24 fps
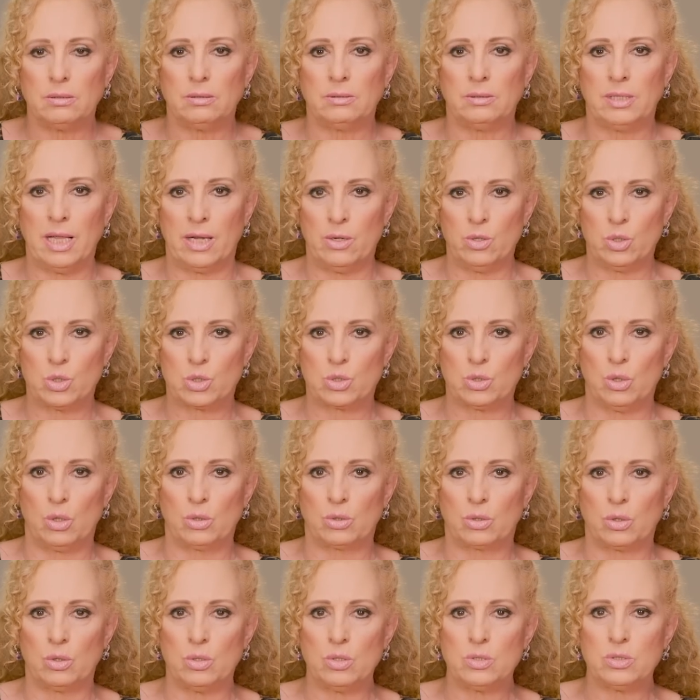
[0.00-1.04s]
de
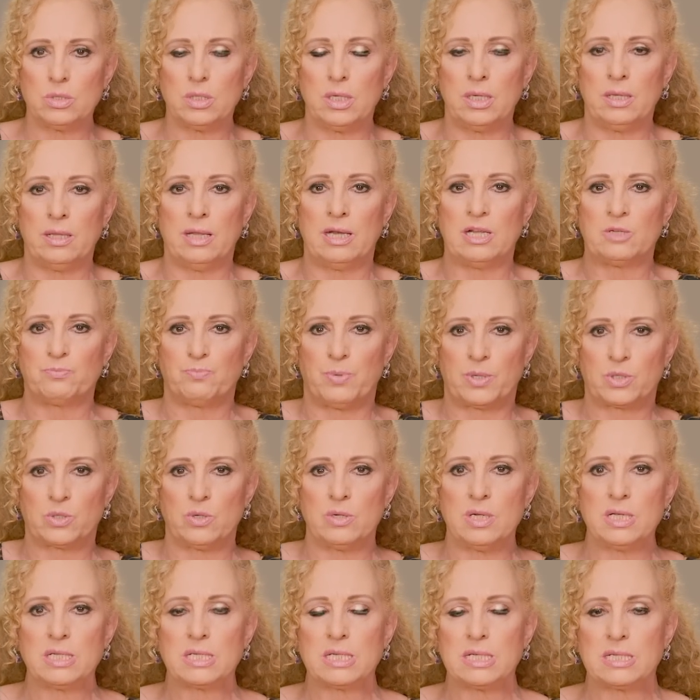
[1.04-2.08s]
nosotros y de las
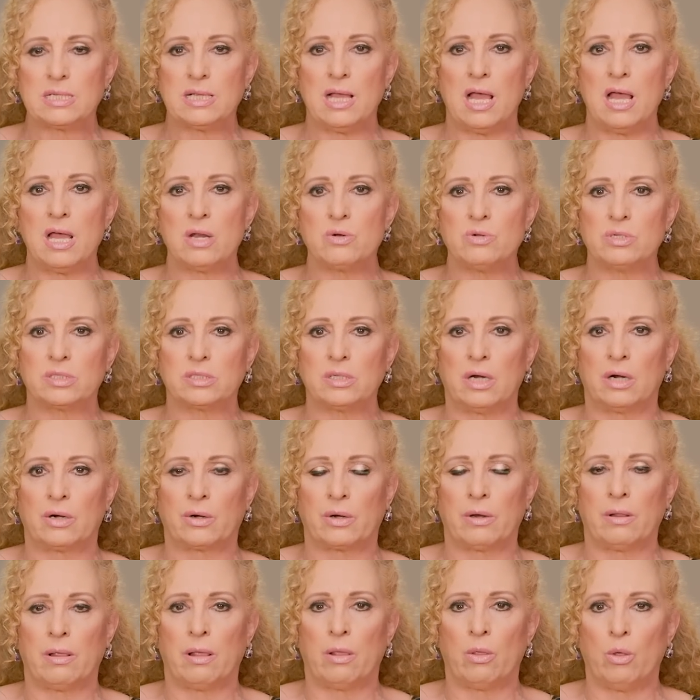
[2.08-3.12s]
personas que están a nuestro
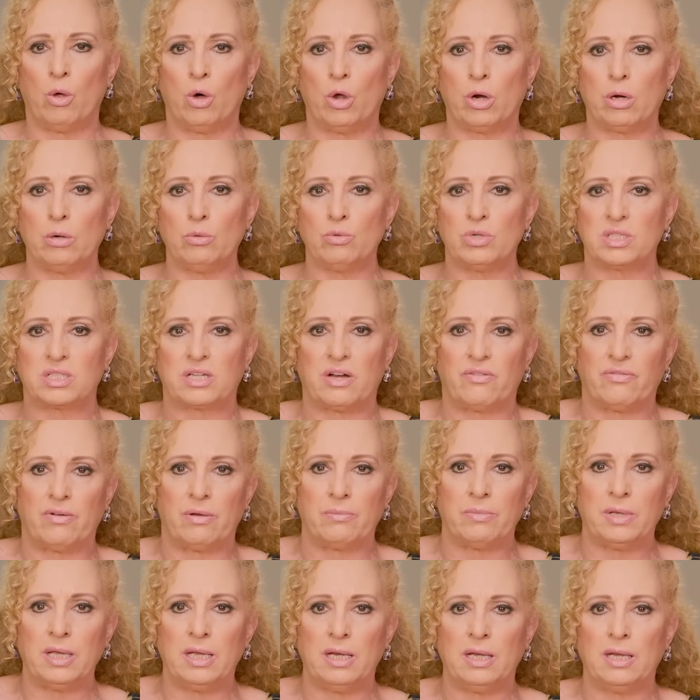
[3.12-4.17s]
alrededor, nuestra
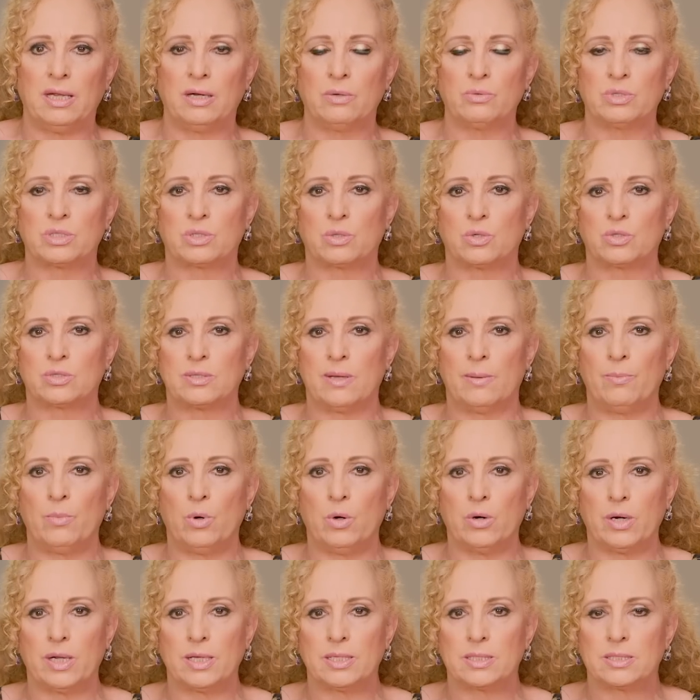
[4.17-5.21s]
familia, nuestros
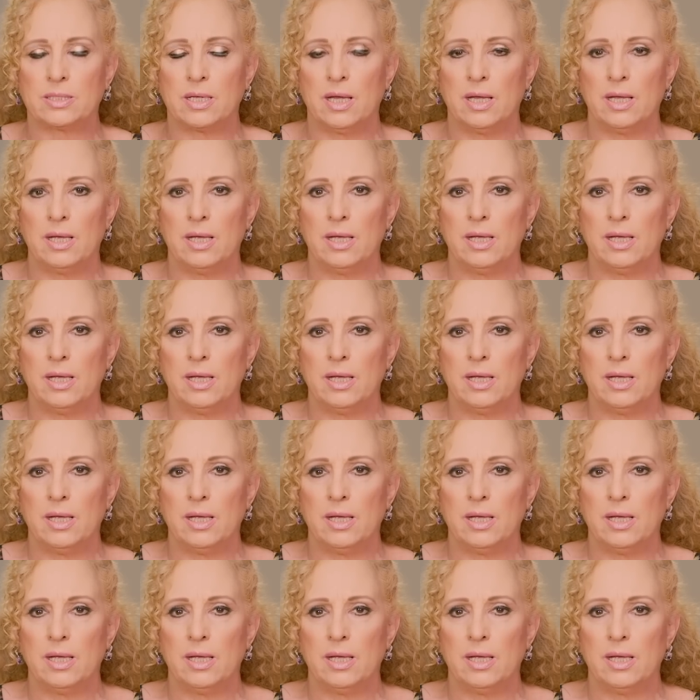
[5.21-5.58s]
amores.